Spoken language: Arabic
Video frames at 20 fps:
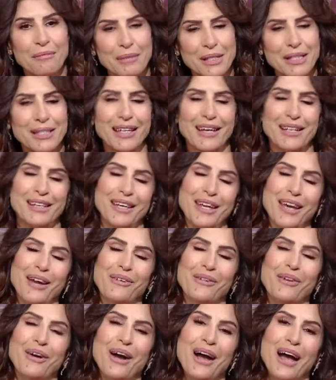
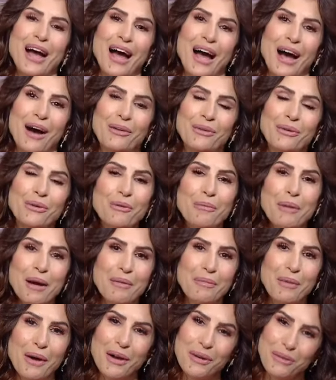مستنياكم اقول لكم باي
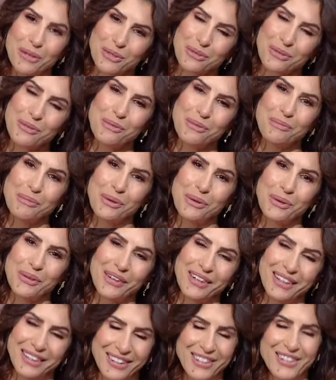باي واشوفكم
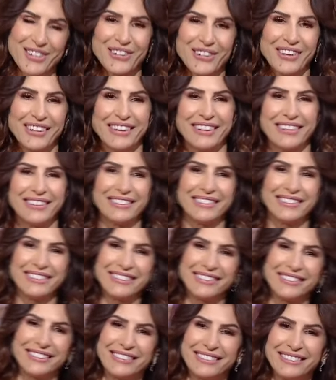بكره ان شاء الله